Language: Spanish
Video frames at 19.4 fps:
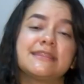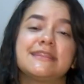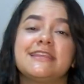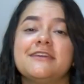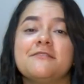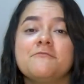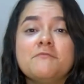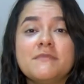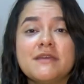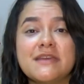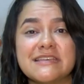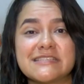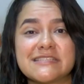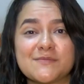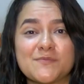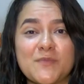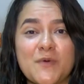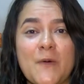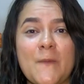ti
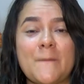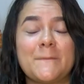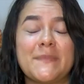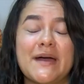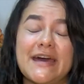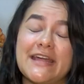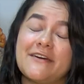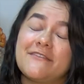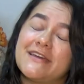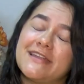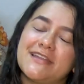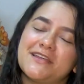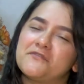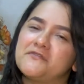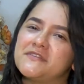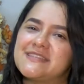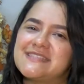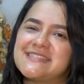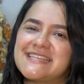mismo para
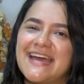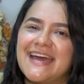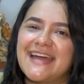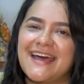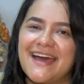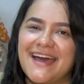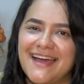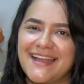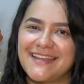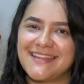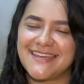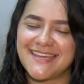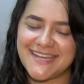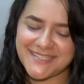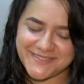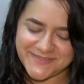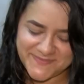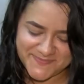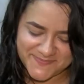beneficiar a alguien?